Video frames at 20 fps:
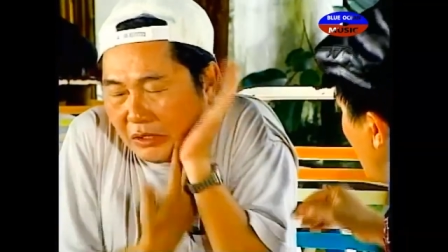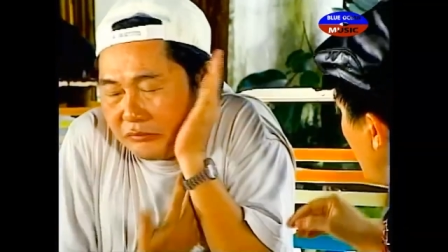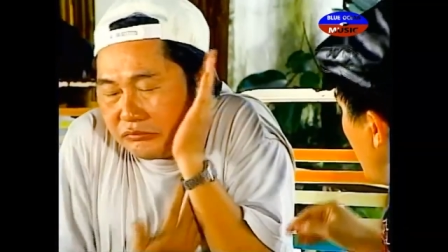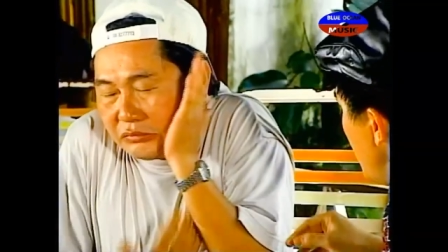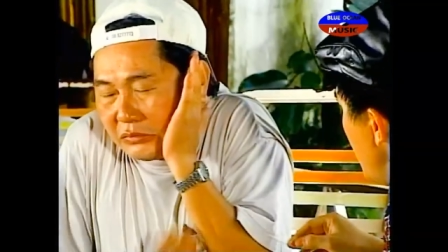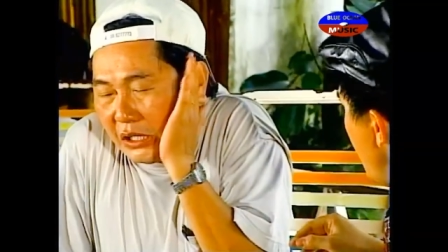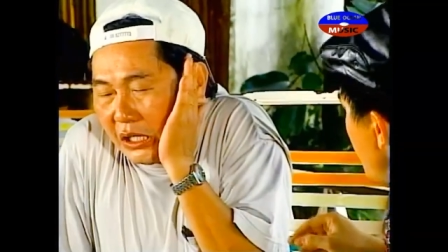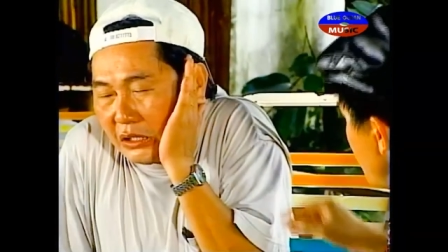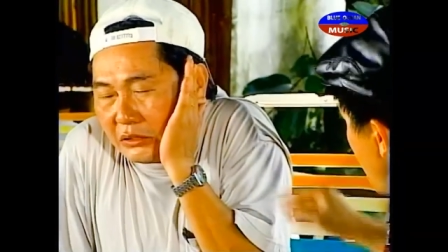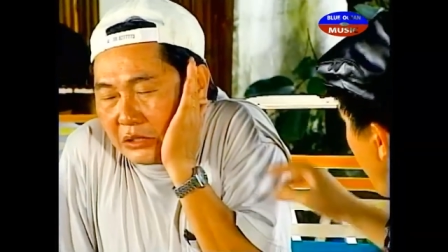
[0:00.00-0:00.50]
nhóc
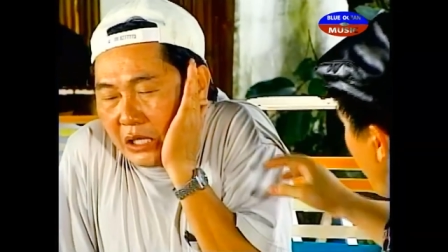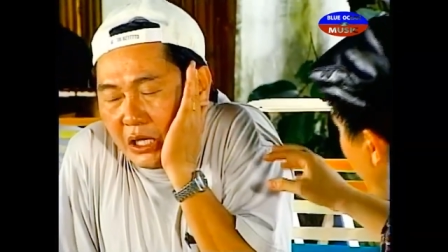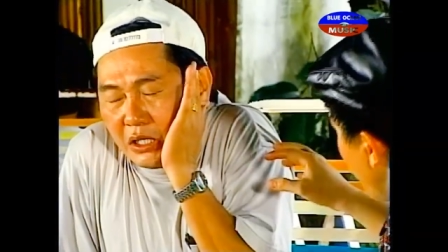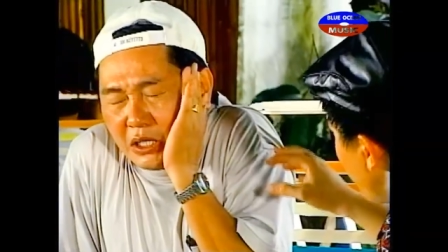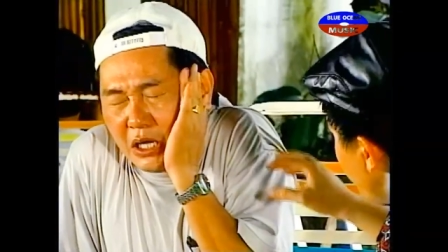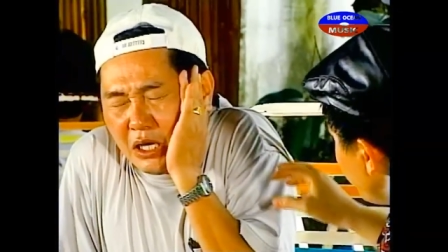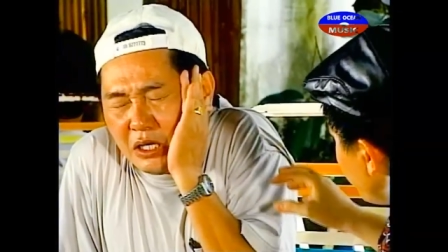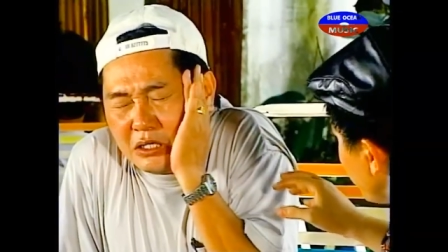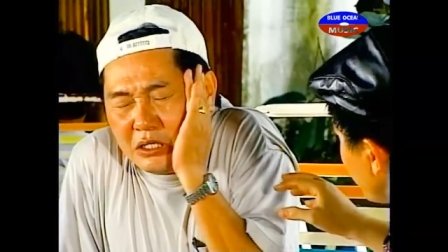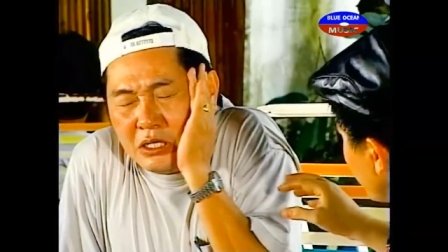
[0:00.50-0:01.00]
nhóc.
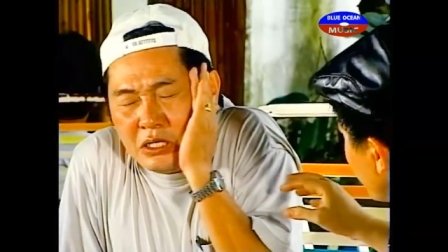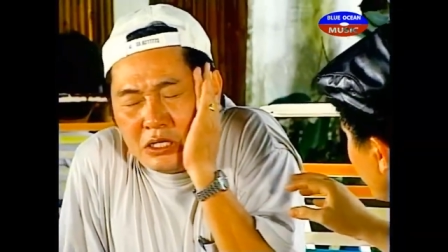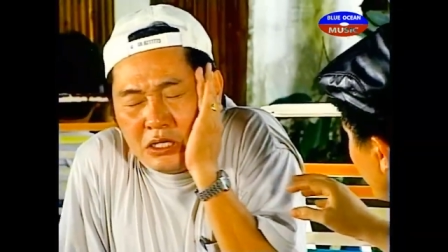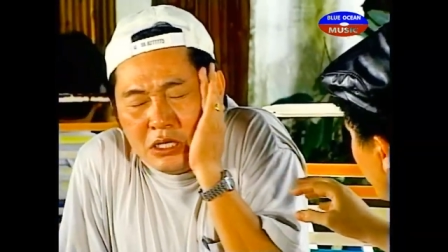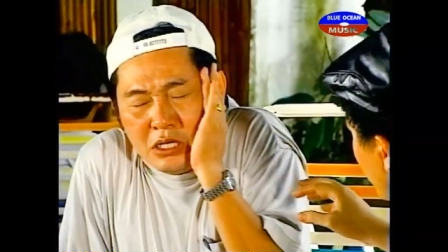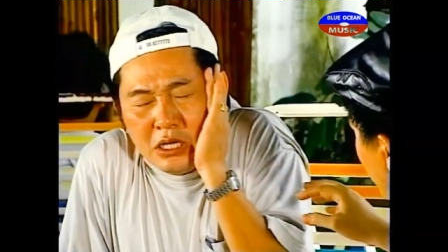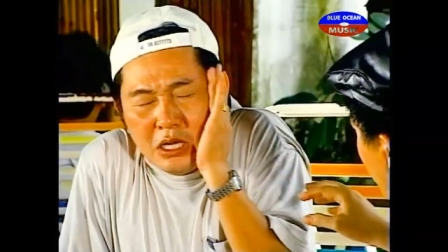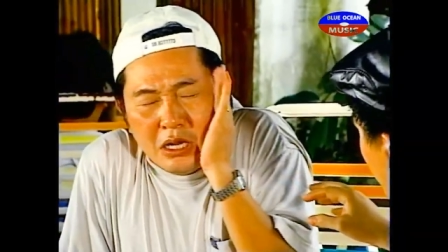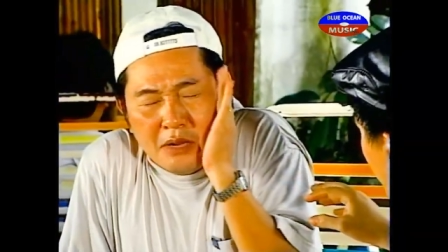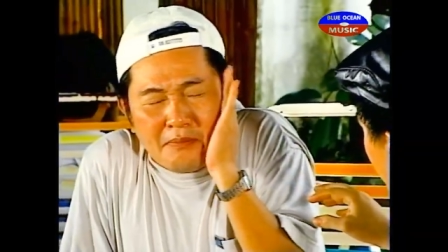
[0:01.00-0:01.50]

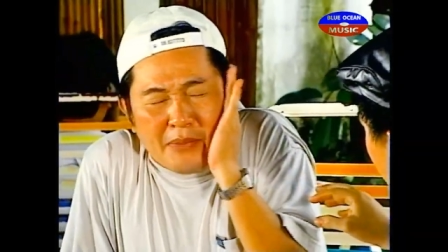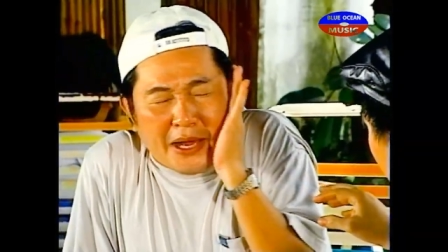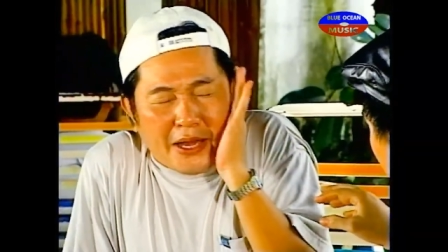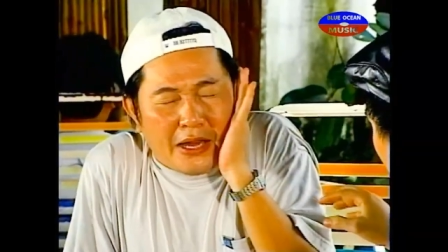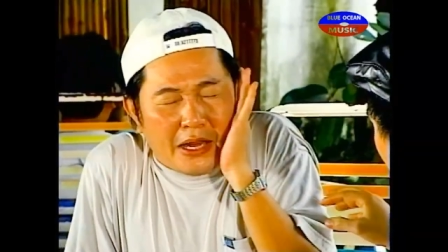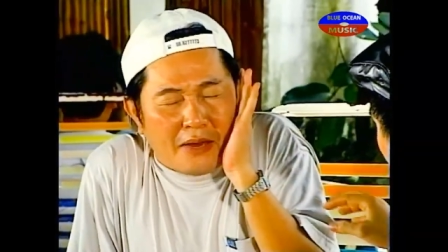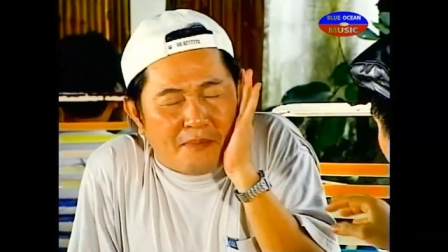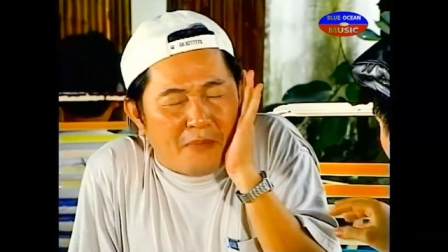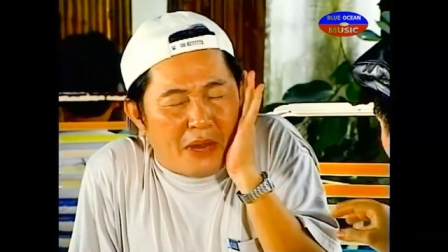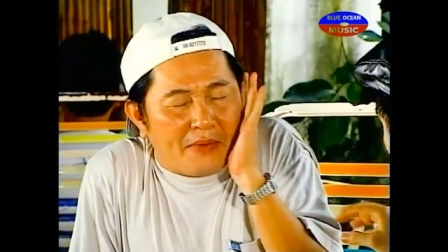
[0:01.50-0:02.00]
Ủa ủa
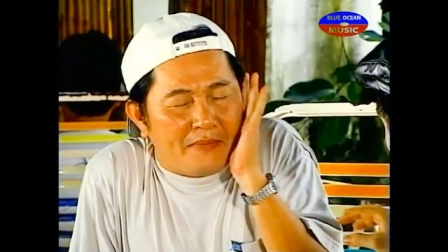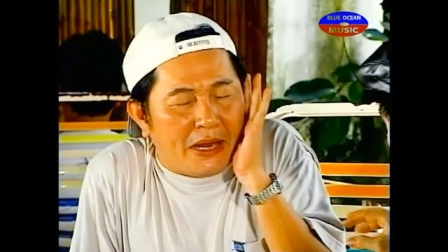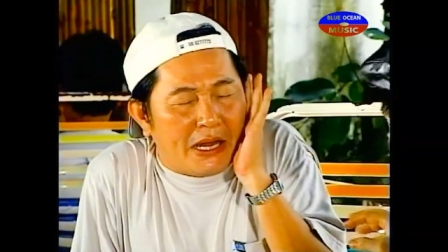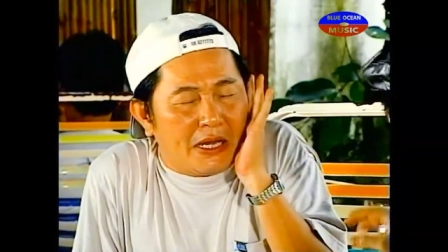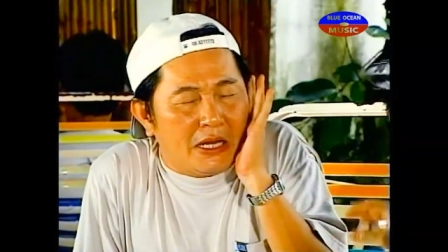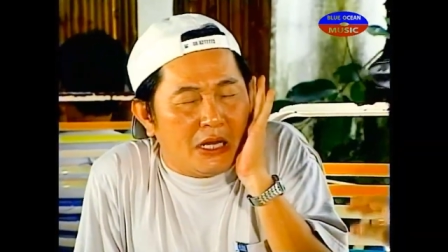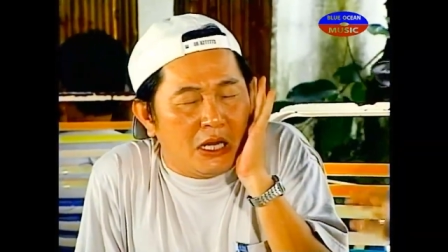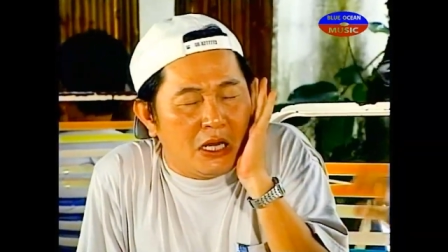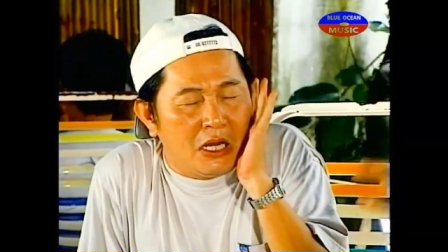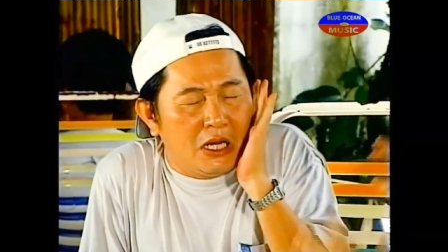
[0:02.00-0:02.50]
ủa xin lỗi.